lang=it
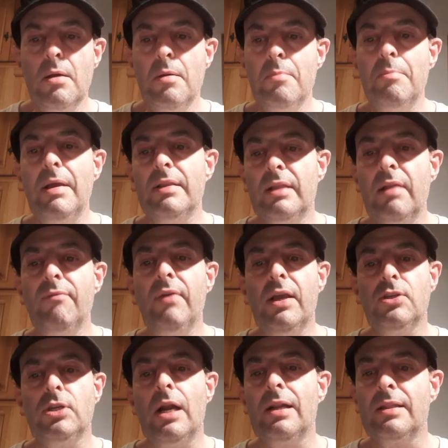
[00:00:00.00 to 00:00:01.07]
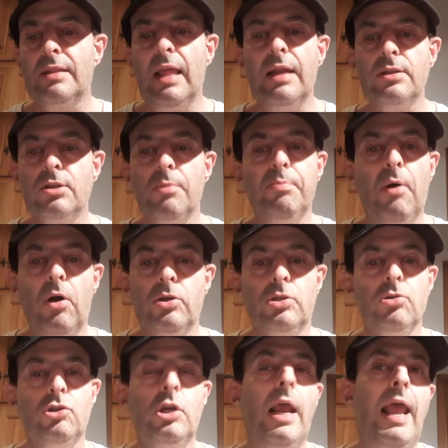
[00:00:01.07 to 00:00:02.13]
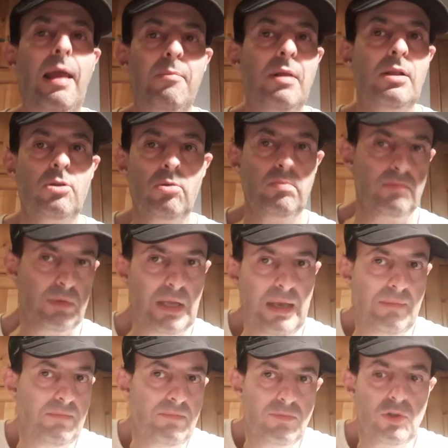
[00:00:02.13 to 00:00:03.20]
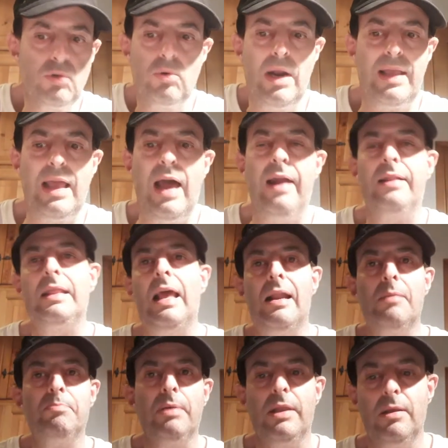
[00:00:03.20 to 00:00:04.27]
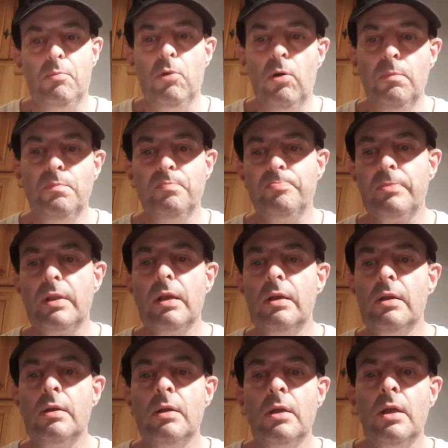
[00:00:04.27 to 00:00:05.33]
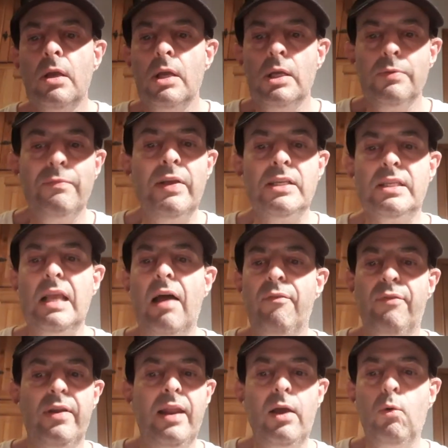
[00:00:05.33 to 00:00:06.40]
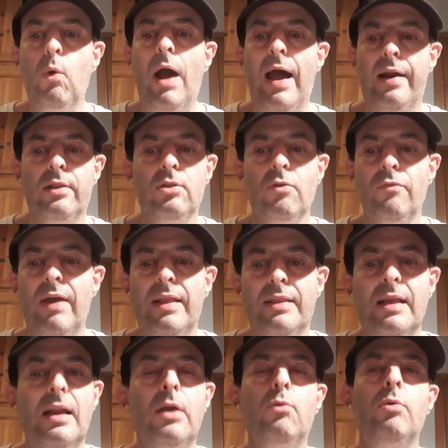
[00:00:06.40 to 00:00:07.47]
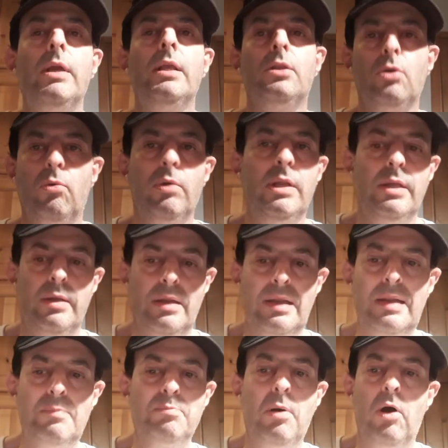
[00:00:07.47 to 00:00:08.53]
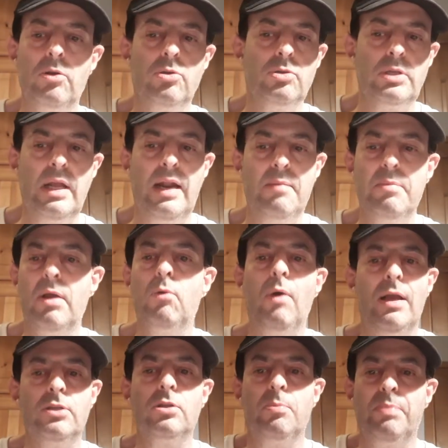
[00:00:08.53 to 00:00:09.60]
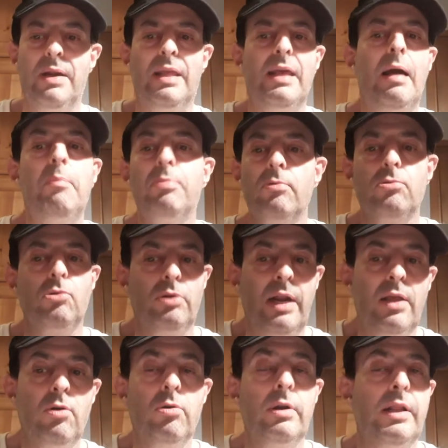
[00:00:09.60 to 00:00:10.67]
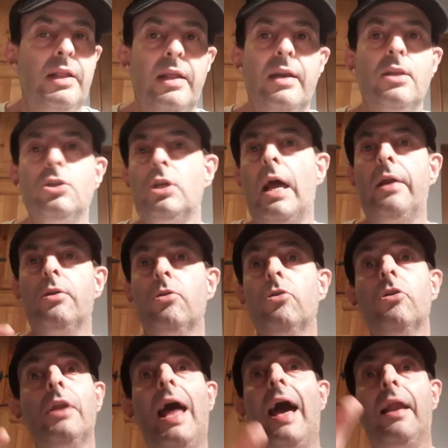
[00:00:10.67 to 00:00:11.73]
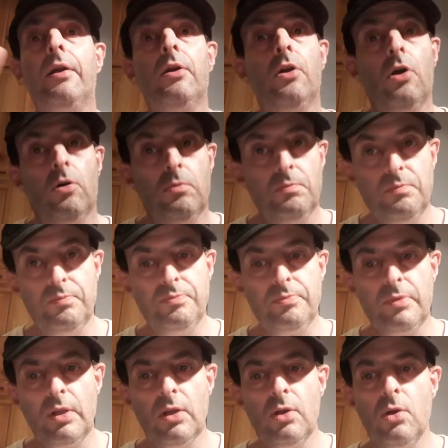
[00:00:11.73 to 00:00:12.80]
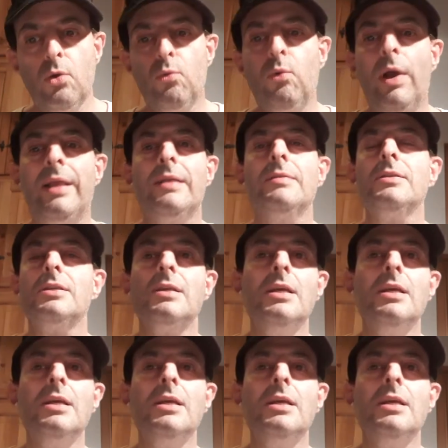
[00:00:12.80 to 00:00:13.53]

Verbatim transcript: mentre invece al terzo posto c'è Hamilton che sulla carta è il primo, Verstappen è quarto, Vettel è quinto, quindi il podio sarebbe questo perché appunto Raikkonen e Ricciardo non hanno quei